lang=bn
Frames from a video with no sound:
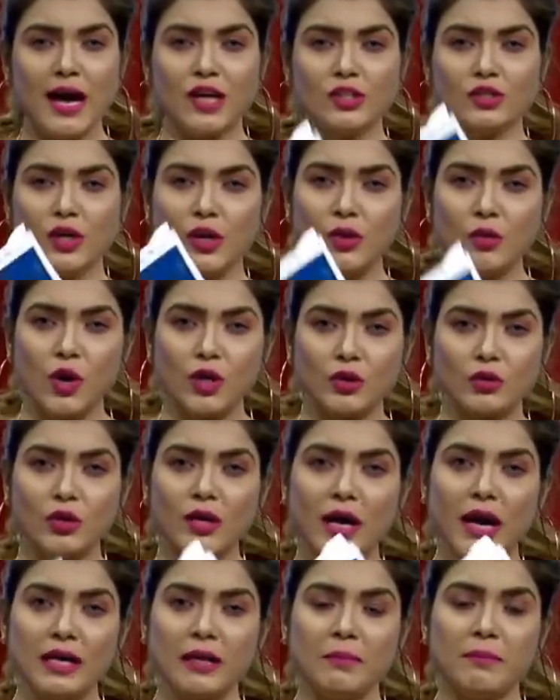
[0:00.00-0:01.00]
আসলে
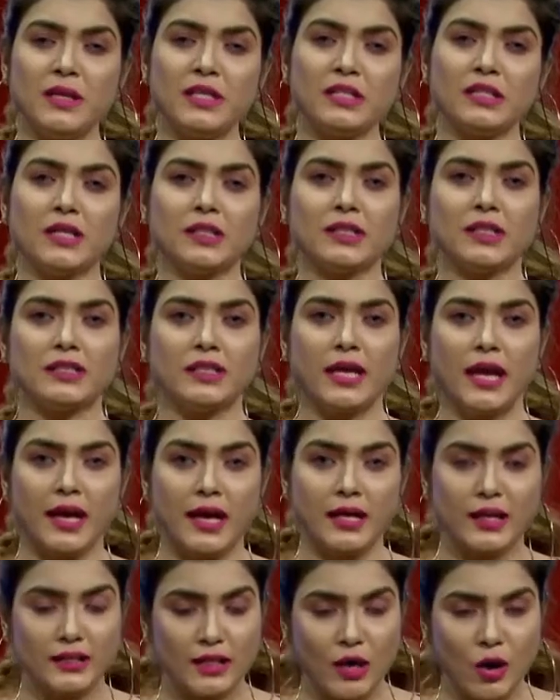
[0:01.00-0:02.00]
কতখানি বিশ্বাসের
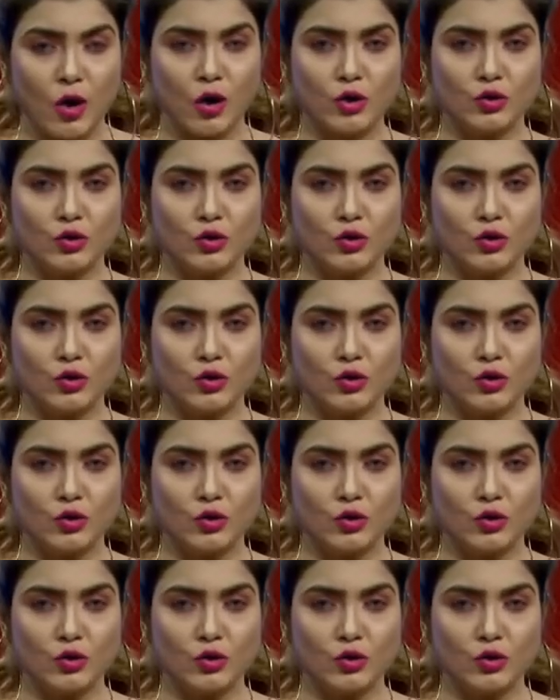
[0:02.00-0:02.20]
জায়গাটাতে